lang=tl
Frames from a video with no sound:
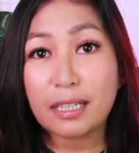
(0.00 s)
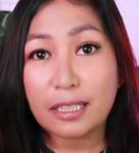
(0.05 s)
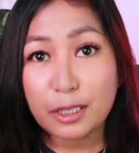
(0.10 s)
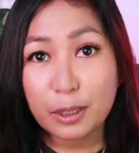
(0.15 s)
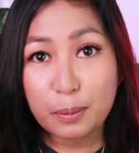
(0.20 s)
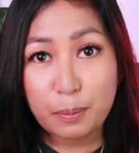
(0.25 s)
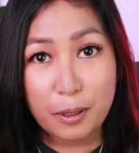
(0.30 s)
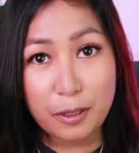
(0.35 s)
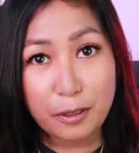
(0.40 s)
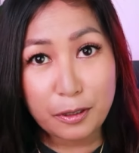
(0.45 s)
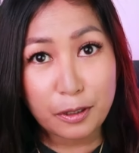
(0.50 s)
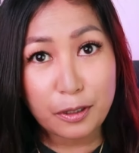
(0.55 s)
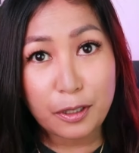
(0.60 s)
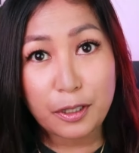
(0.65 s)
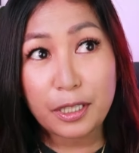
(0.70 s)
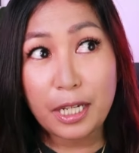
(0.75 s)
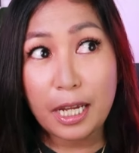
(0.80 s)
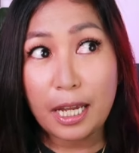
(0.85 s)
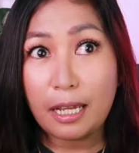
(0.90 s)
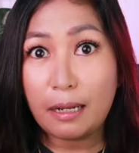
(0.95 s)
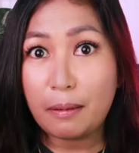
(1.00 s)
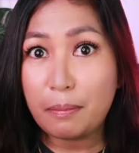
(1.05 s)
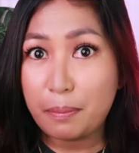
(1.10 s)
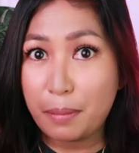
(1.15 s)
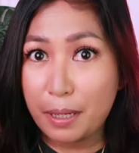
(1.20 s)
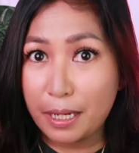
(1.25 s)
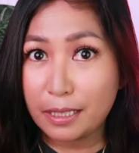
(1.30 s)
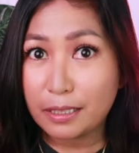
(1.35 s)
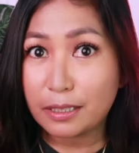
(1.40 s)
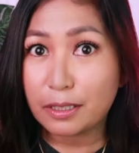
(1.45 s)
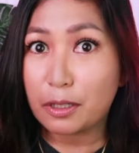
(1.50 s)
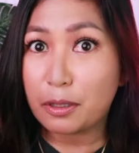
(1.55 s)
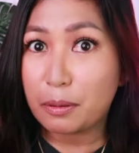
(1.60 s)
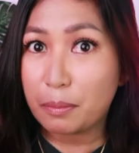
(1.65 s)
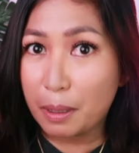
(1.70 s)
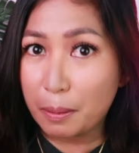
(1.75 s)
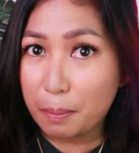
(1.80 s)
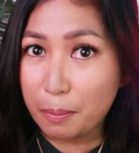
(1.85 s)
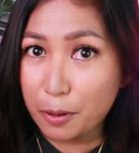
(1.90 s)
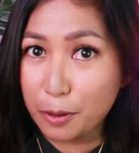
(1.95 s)
not sponsored and based
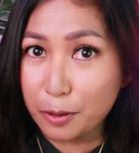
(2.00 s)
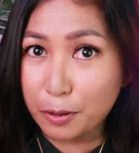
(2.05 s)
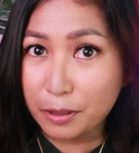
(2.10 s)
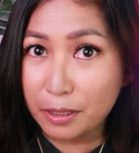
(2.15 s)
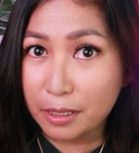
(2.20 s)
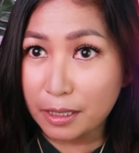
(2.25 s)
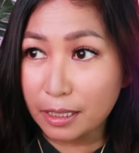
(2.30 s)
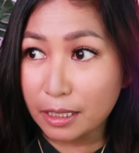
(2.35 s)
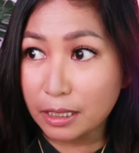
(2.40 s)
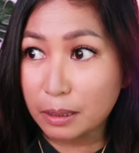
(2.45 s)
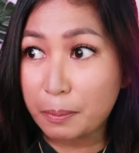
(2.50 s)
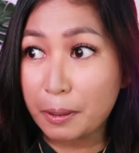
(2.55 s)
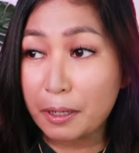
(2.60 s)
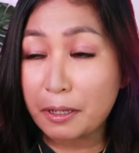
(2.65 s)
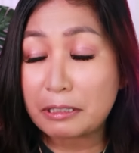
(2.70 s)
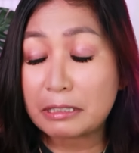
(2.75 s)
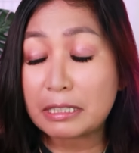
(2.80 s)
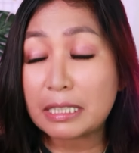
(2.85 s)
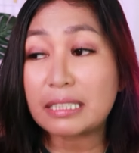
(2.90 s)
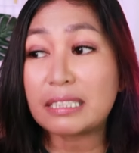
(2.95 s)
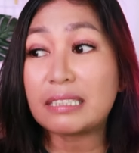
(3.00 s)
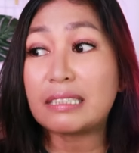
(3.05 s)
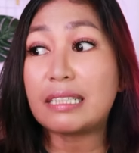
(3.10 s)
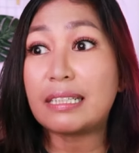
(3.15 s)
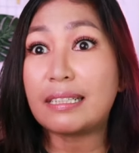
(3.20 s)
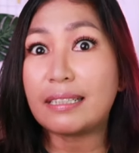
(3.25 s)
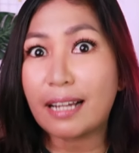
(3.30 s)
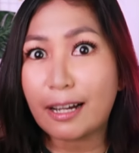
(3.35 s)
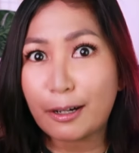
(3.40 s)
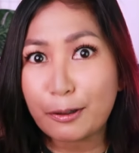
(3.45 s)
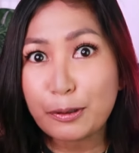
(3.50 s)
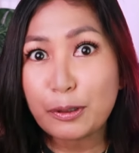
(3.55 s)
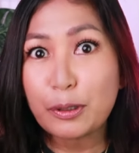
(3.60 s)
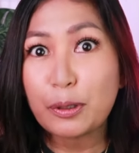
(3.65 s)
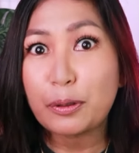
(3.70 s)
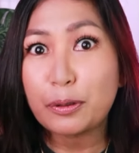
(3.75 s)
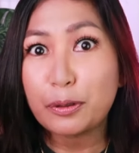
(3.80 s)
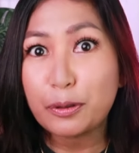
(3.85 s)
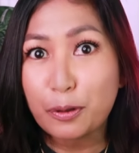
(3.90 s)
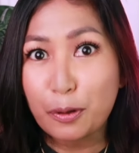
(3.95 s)
on my personal experience kasi
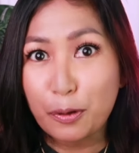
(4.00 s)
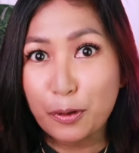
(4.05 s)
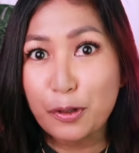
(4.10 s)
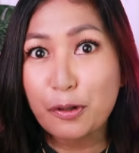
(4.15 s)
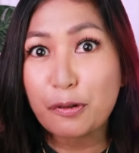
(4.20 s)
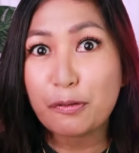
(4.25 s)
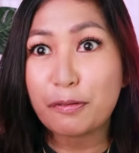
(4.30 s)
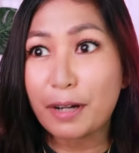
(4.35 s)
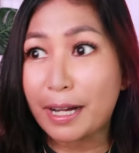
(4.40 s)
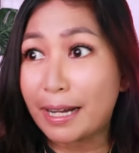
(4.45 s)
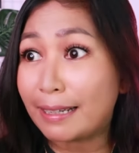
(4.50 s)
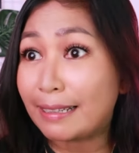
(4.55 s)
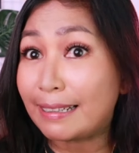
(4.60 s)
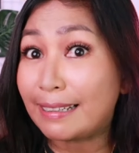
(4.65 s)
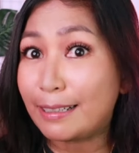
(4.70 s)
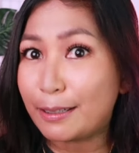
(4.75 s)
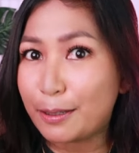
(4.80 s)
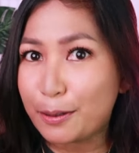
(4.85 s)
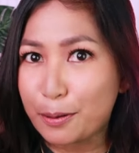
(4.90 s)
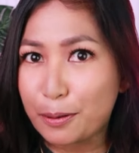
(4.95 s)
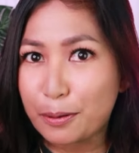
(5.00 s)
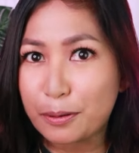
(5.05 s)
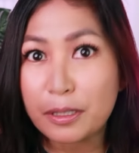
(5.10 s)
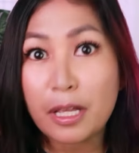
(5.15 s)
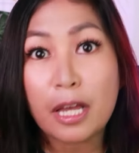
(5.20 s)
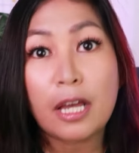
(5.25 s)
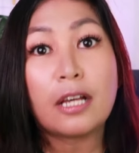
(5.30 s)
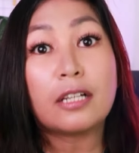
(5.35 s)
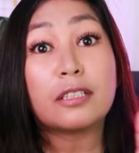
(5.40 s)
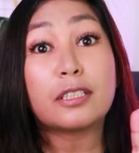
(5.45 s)
dinownload ko yung Valley Loan